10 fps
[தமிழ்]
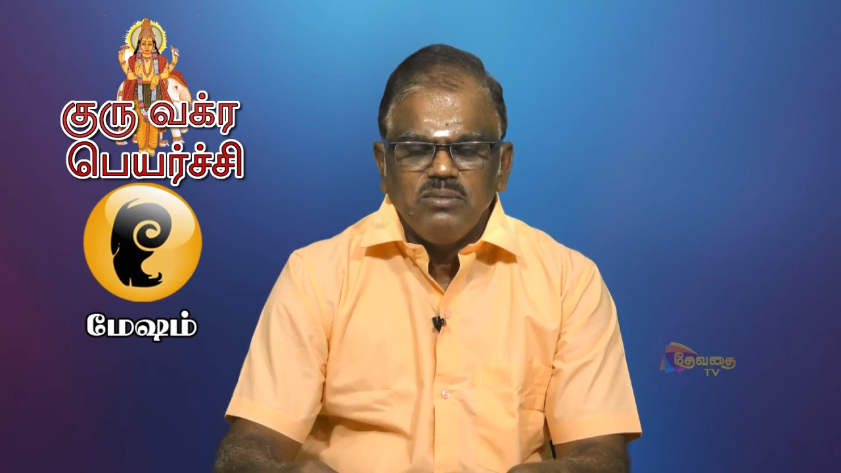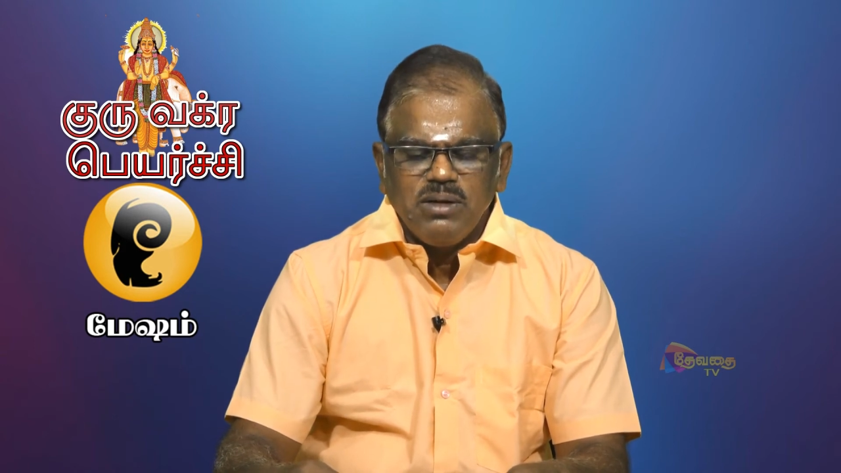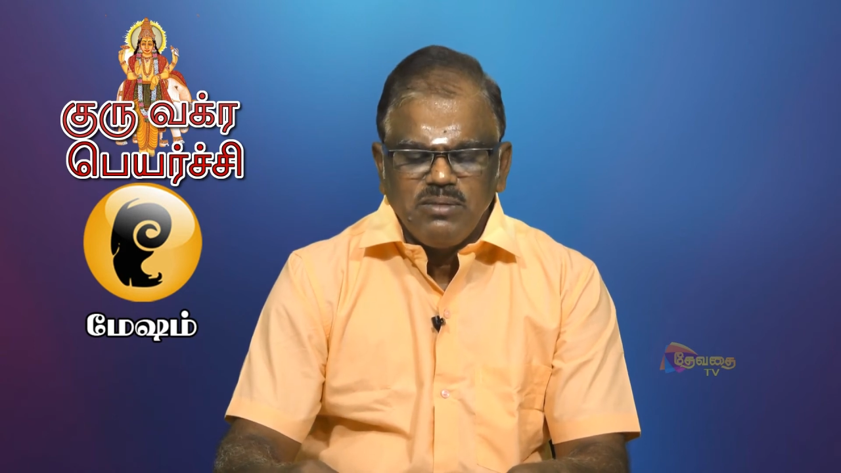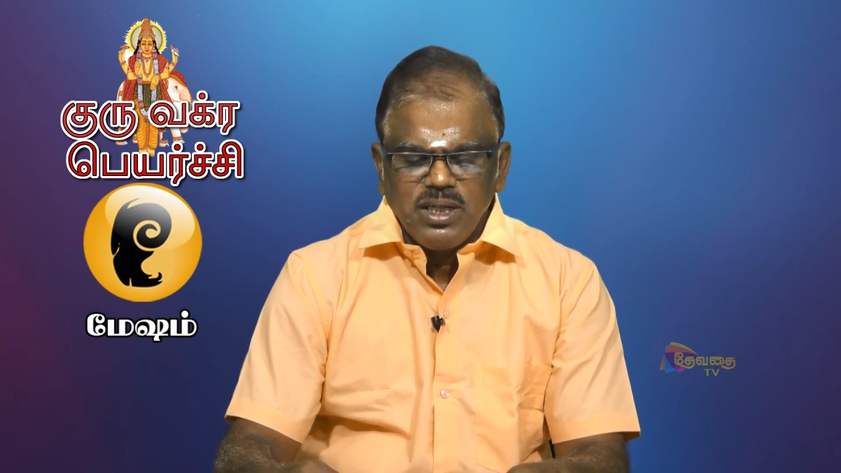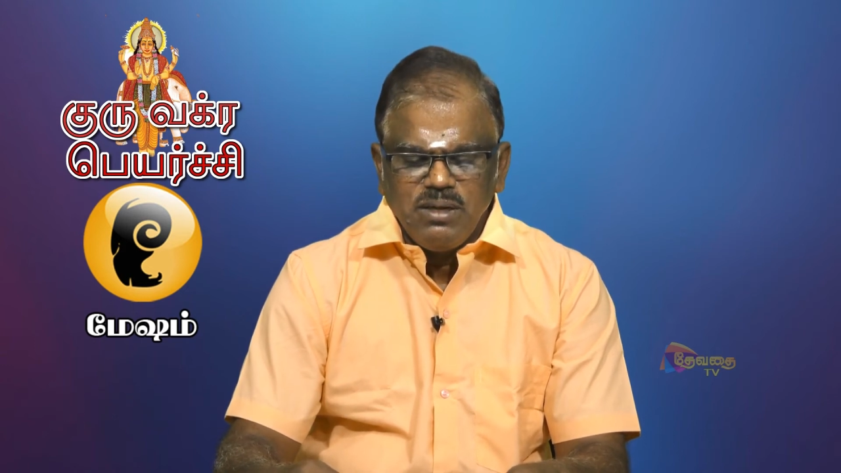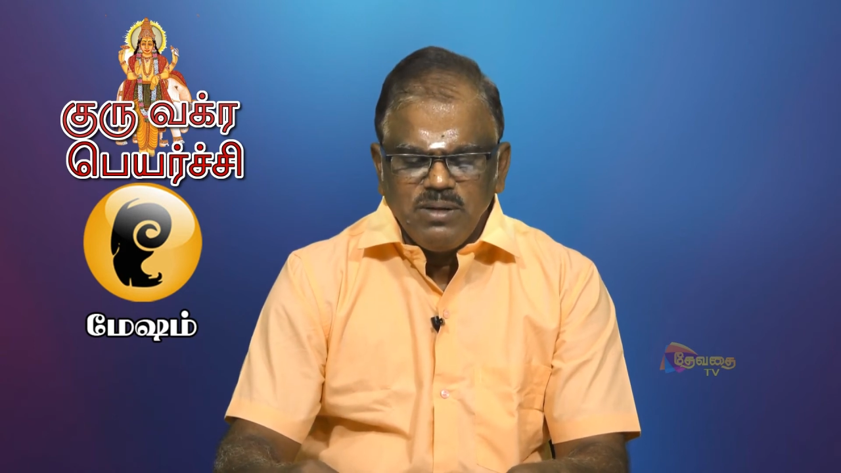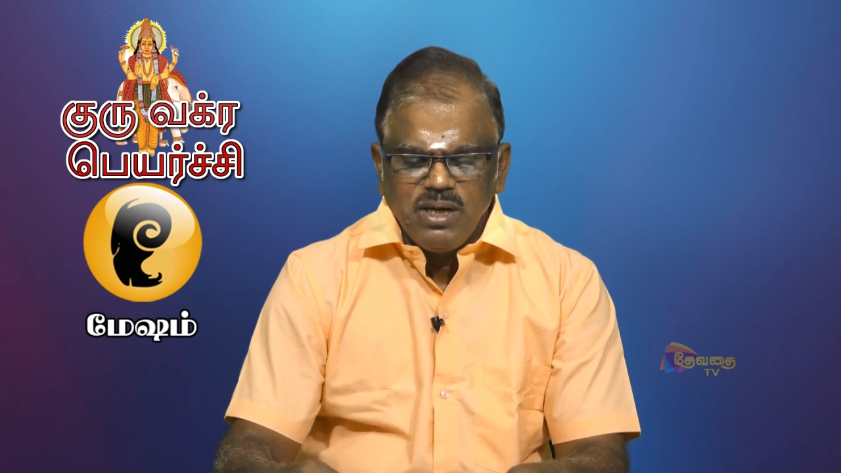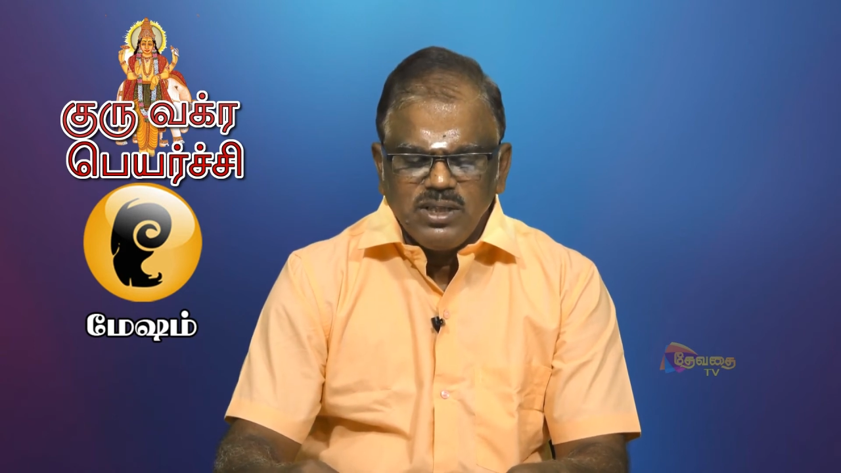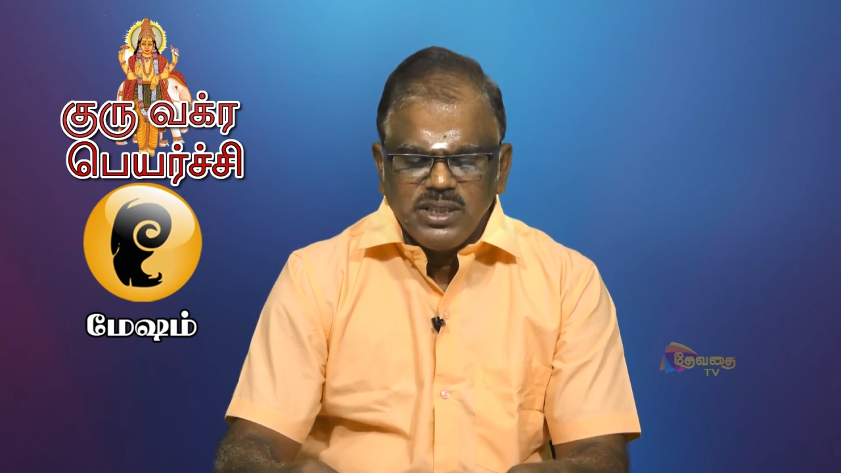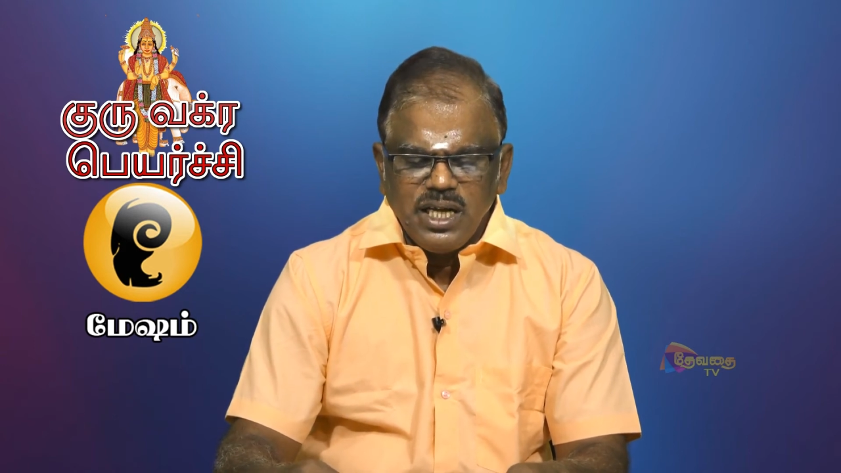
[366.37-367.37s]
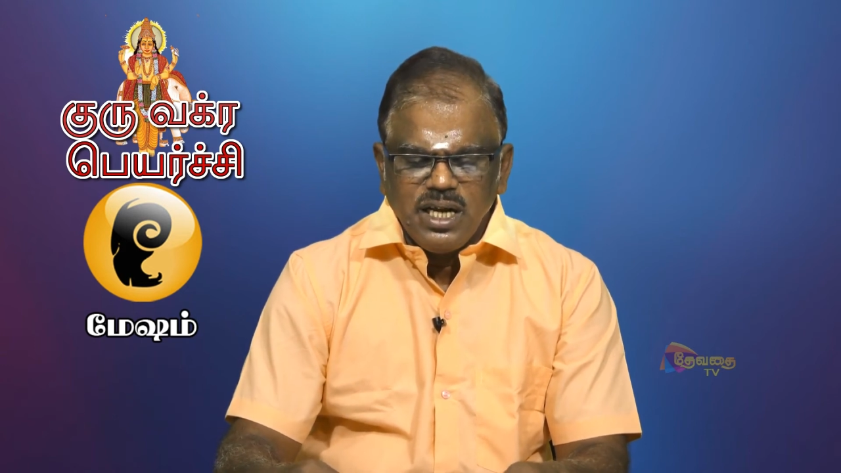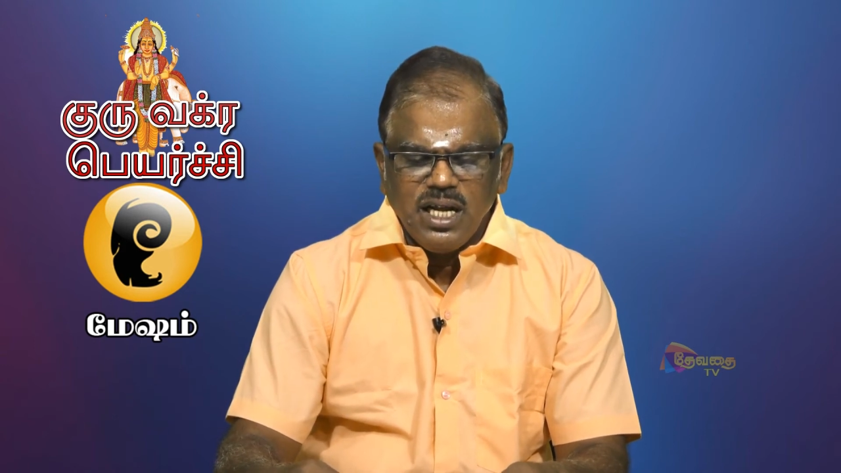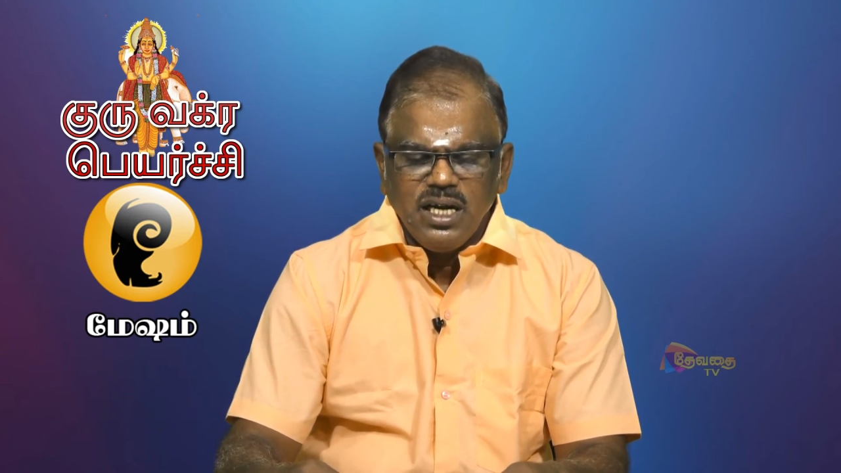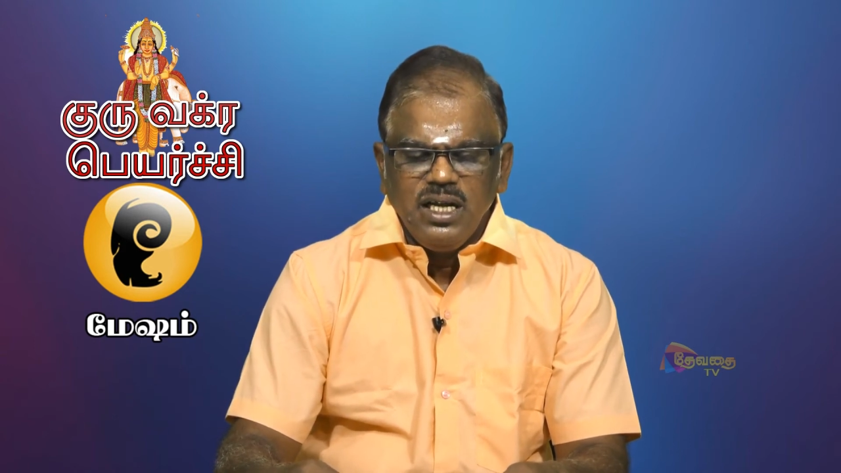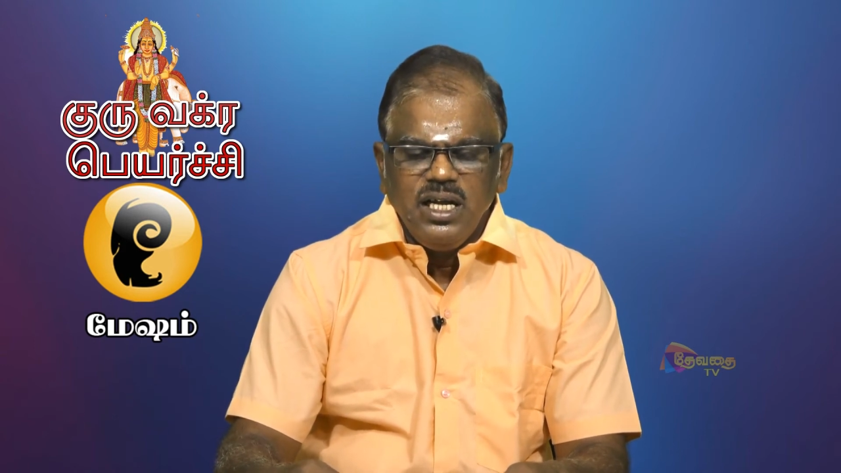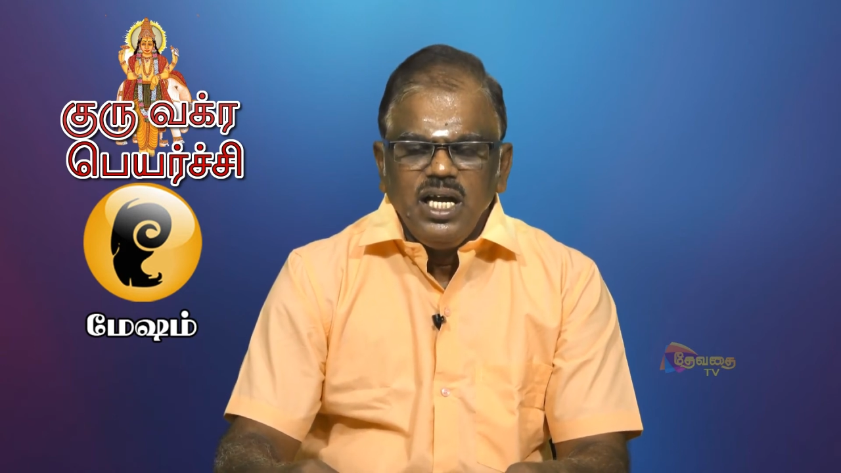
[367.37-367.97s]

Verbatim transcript: ஒன்பதாம் இடத்தையும் பார்வை செய்கிறார்